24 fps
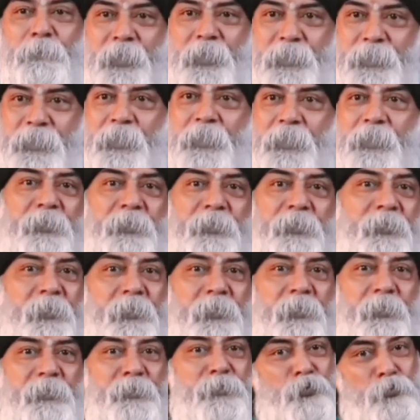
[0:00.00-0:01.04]
பேசிட்டு
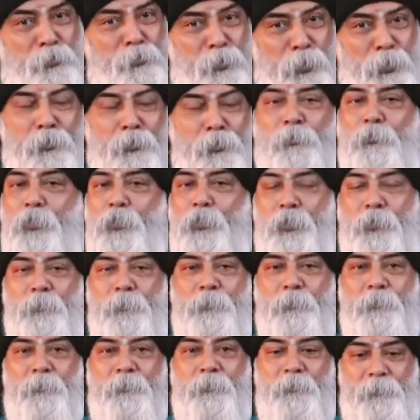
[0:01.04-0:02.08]
இருக்கிறேன் சும்மா இருக்க
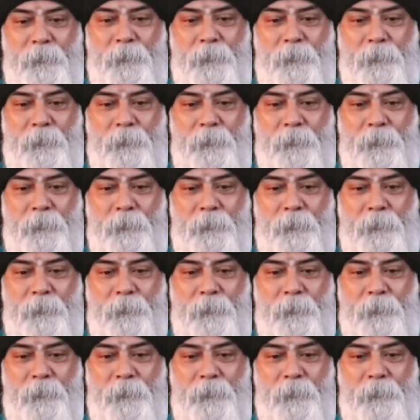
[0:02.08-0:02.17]
முடியும்